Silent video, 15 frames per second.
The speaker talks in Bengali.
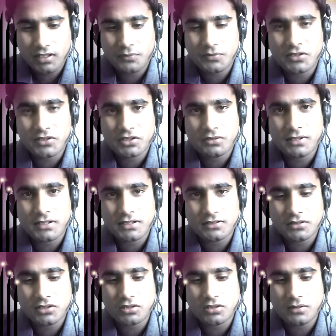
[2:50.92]
আপনারা সবাই আশা
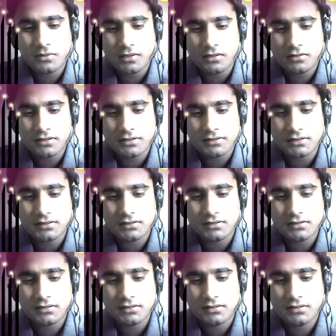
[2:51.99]
করি সবাই ভালো আছেন
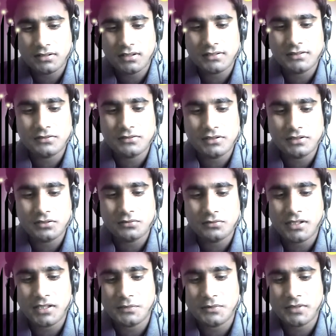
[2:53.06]
যদি কেউ
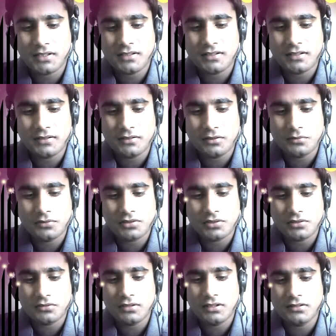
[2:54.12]
খারাপ থাকেন তাহলে
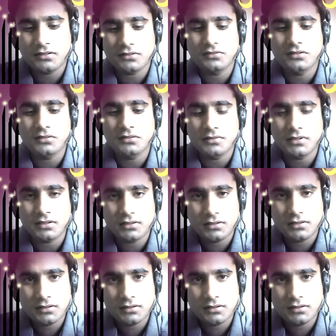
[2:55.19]
অবশ্যই শরীরের যত্ন নেবেন